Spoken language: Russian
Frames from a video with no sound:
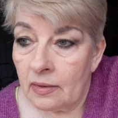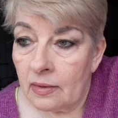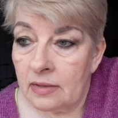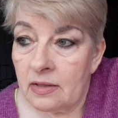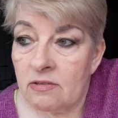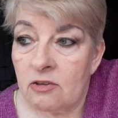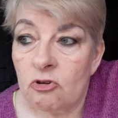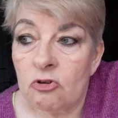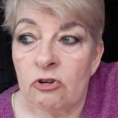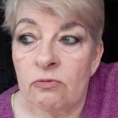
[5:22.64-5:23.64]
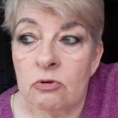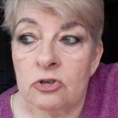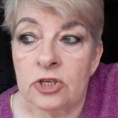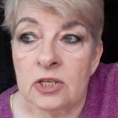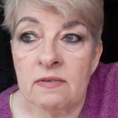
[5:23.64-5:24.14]
Это если еще живешь
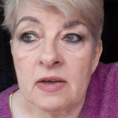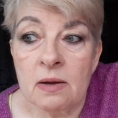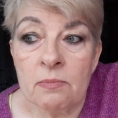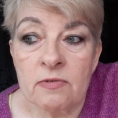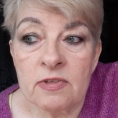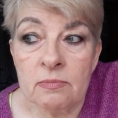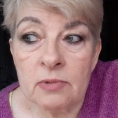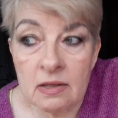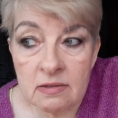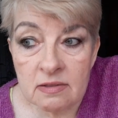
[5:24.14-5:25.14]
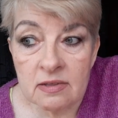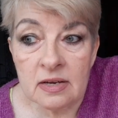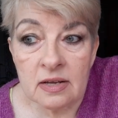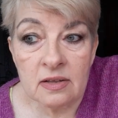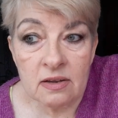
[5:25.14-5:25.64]
с человеком с 18
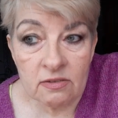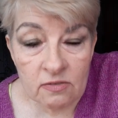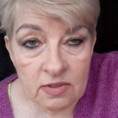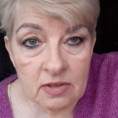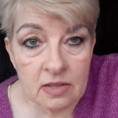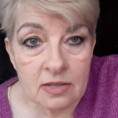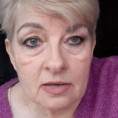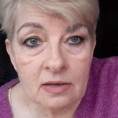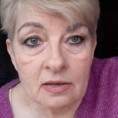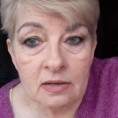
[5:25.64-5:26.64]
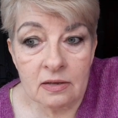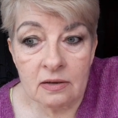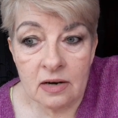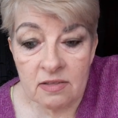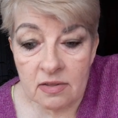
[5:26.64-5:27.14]
лет или с 20, и
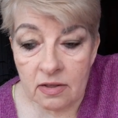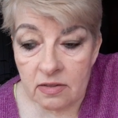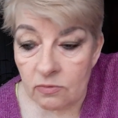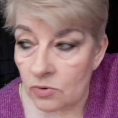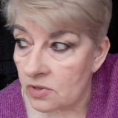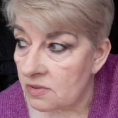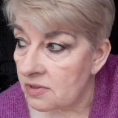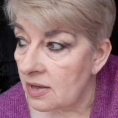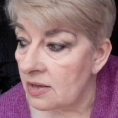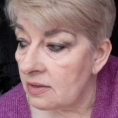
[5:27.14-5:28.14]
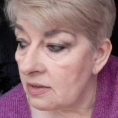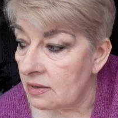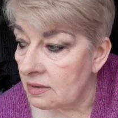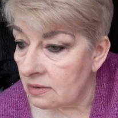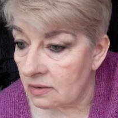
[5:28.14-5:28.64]
родил от него детей,
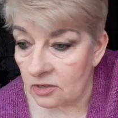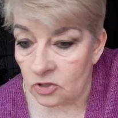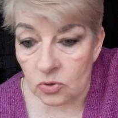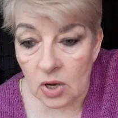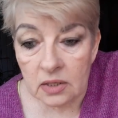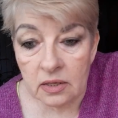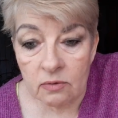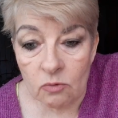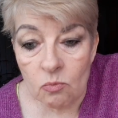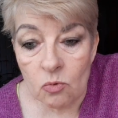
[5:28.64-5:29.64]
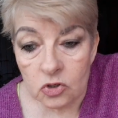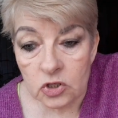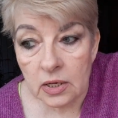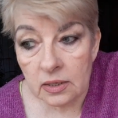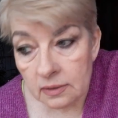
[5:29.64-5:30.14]
и еще как-то его
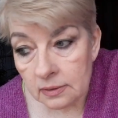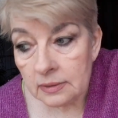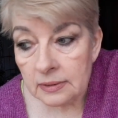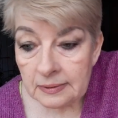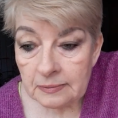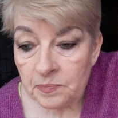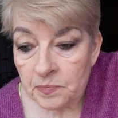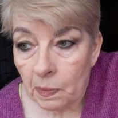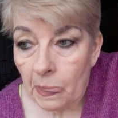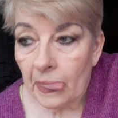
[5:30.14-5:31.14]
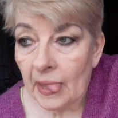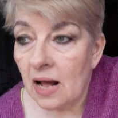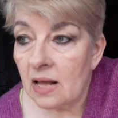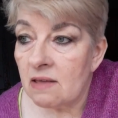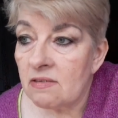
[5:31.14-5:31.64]
можно.
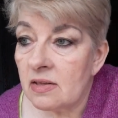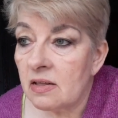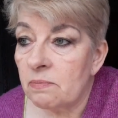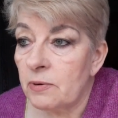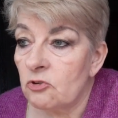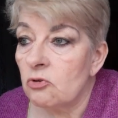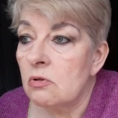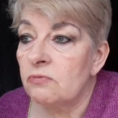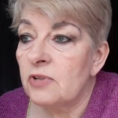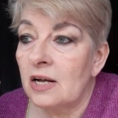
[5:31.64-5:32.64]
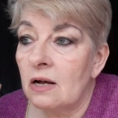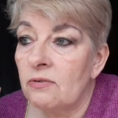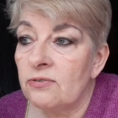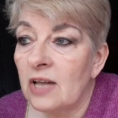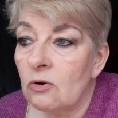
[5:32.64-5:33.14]
А если этот пришел
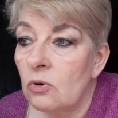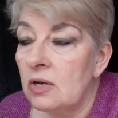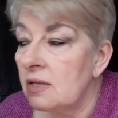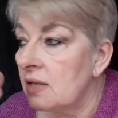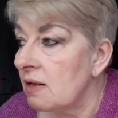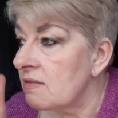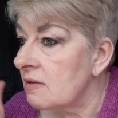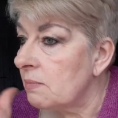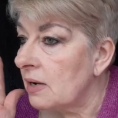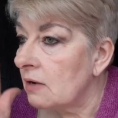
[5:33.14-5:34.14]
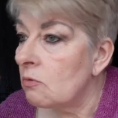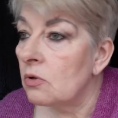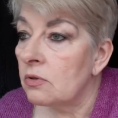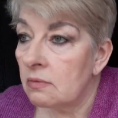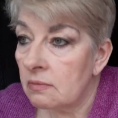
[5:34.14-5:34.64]
второй или третий брак,
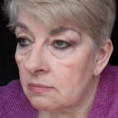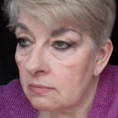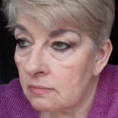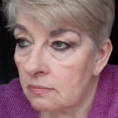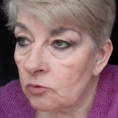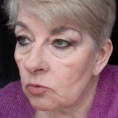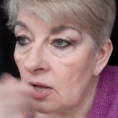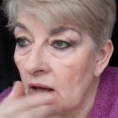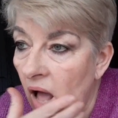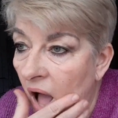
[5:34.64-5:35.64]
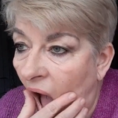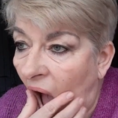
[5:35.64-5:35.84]
он туда –